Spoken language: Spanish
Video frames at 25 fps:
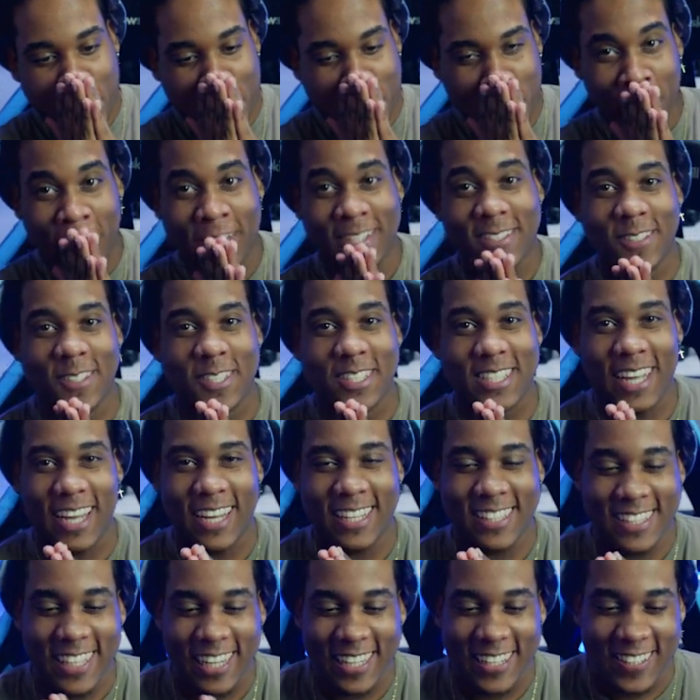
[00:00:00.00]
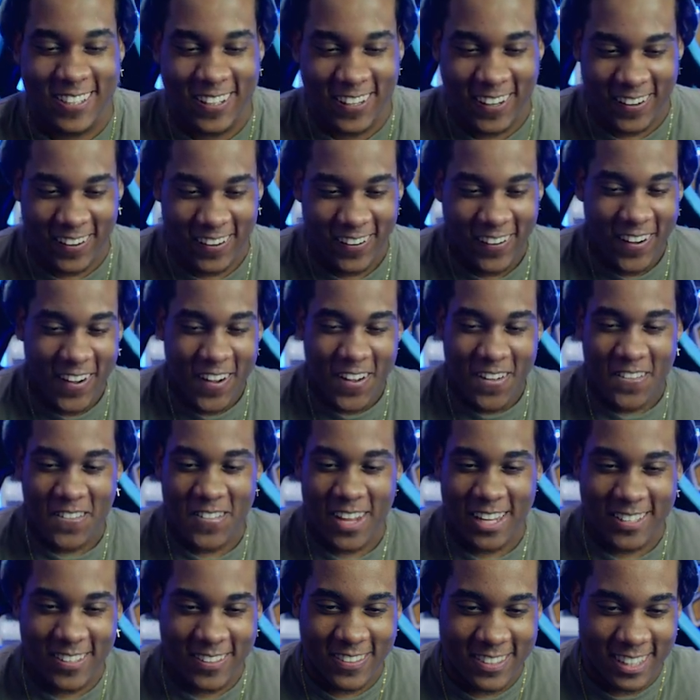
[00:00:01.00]
Me asusté esta yo.
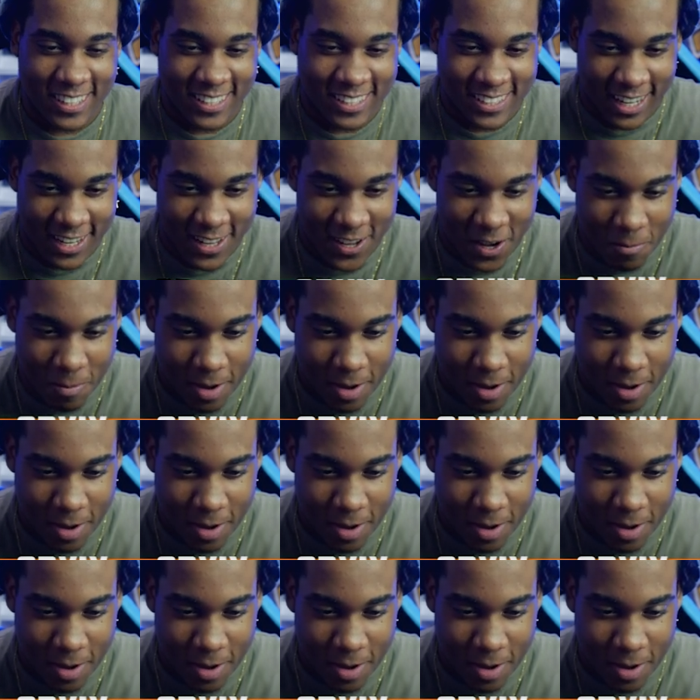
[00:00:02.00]
Me asusté esta yo,